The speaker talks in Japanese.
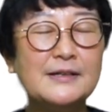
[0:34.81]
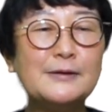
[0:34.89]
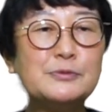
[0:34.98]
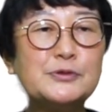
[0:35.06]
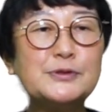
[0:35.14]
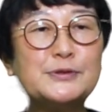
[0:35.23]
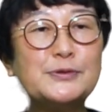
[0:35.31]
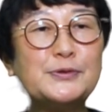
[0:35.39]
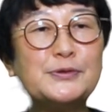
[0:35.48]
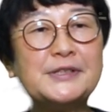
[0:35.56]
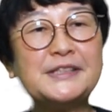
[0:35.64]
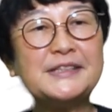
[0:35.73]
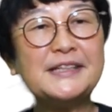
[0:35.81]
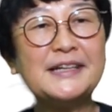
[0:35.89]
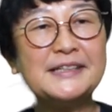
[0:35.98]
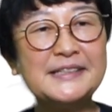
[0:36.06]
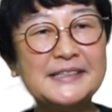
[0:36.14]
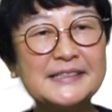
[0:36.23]
ラブストーリーで
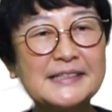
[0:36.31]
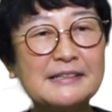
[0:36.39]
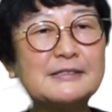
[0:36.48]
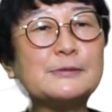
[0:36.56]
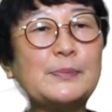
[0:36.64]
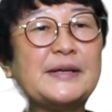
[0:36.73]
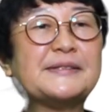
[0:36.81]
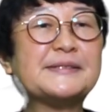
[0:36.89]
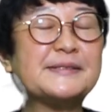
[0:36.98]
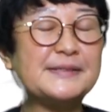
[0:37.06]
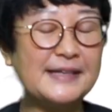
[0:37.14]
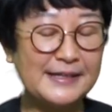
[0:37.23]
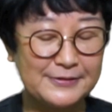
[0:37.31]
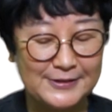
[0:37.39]
ありサスペンスであ